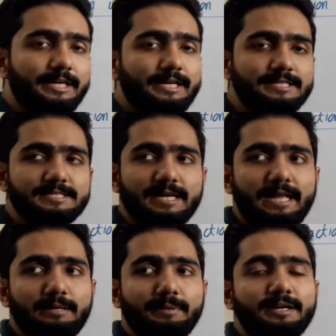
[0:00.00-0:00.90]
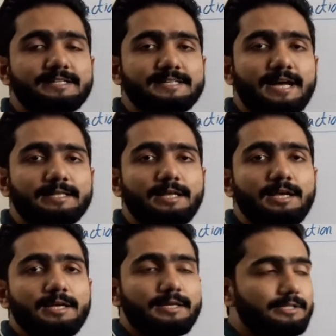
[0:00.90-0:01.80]
कि किस एलिमेंट के
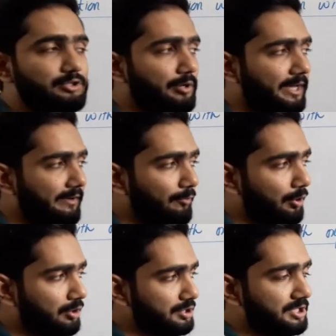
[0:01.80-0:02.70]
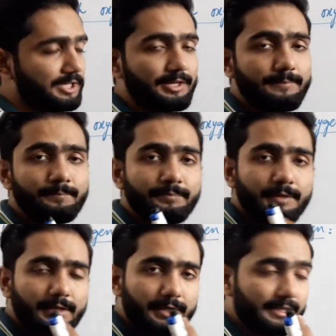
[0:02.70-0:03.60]
साथ जो है वो ऑक्सीजन
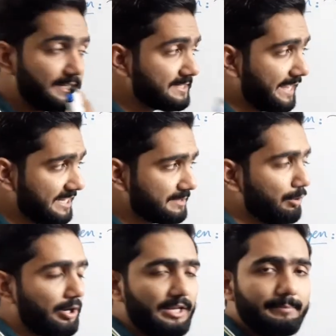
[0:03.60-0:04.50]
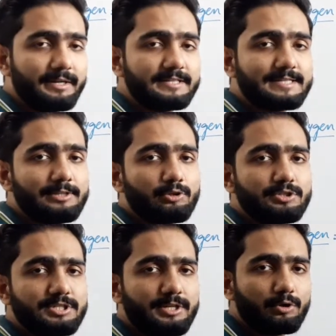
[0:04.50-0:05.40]
किस एस ब्लॉक एलिमेंट के साथ
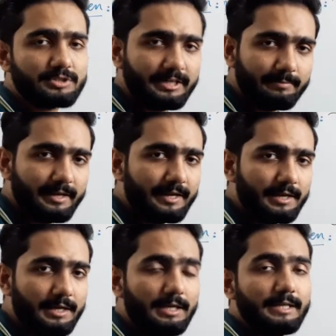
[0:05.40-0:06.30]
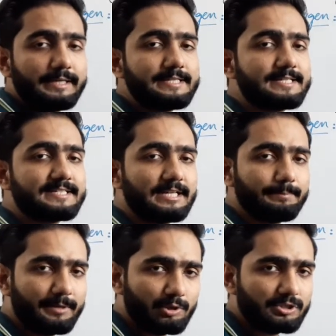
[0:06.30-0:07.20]
ऑक्सीजन ऑक्साइड बनाएगा किसके साथ
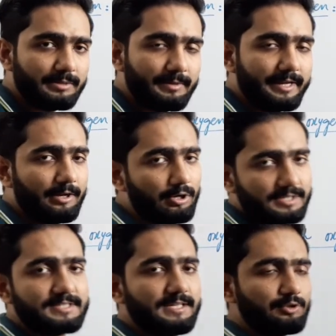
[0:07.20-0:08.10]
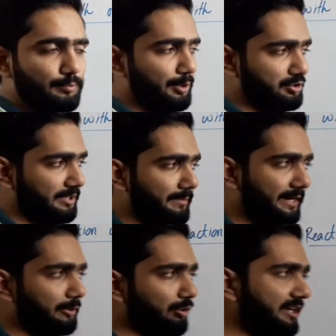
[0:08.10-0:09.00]
पर बनाएगा और किसके साथ सुपर ऑक्साइड
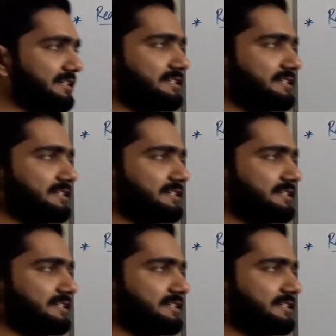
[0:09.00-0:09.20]
बनाएगा तो आइए